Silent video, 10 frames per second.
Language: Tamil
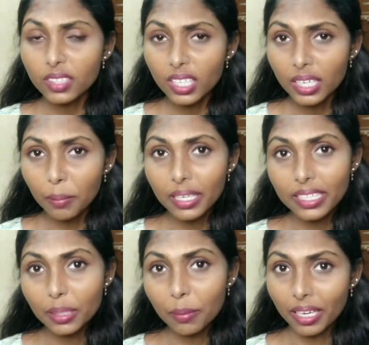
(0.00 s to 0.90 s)
நம்மளுக்கு இந்த
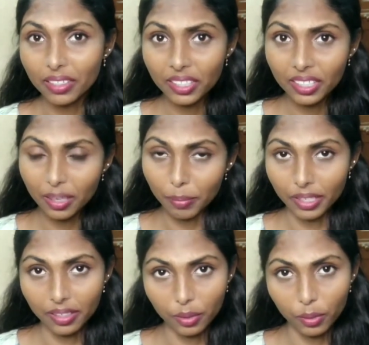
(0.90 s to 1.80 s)
மெலட்டின் அப்படின்ற
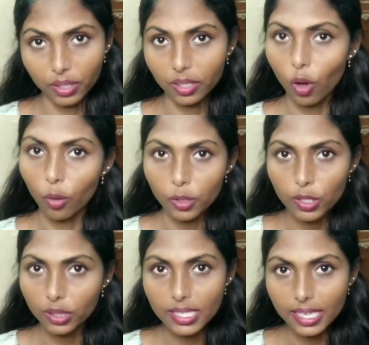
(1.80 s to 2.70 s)
ஒரு ஹார்மோன்ஸ் வந்து
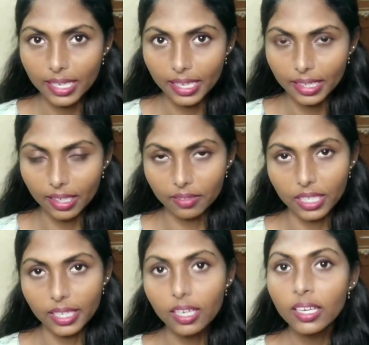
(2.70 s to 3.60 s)
செக்ரிகேட் ஆகுது இல்லையா
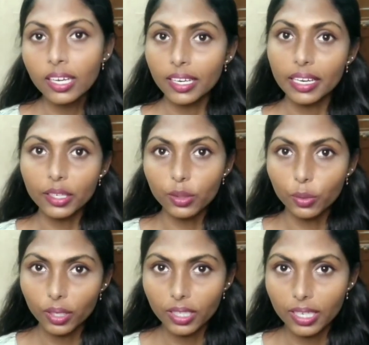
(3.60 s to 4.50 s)
நைட்டு
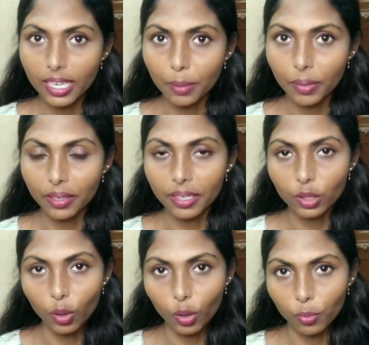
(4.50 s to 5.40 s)
தூங்குறதுக்கு ஹெல்ப் பண்ணுற அந்த
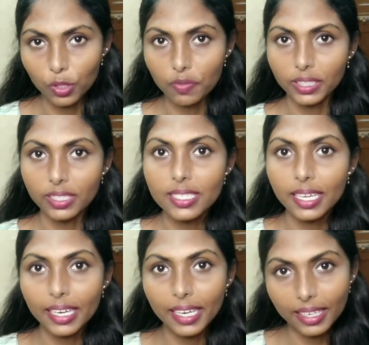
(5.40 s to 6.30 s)
ஹார்மோன்ஸ் வந்து
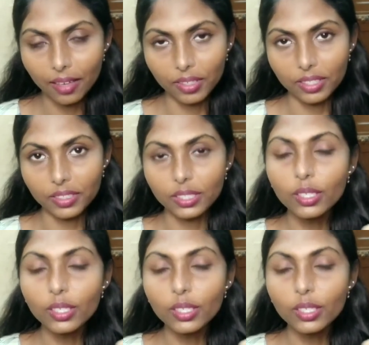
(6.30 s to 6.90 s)
செக்ரிகேட் ஆகிறது வந்து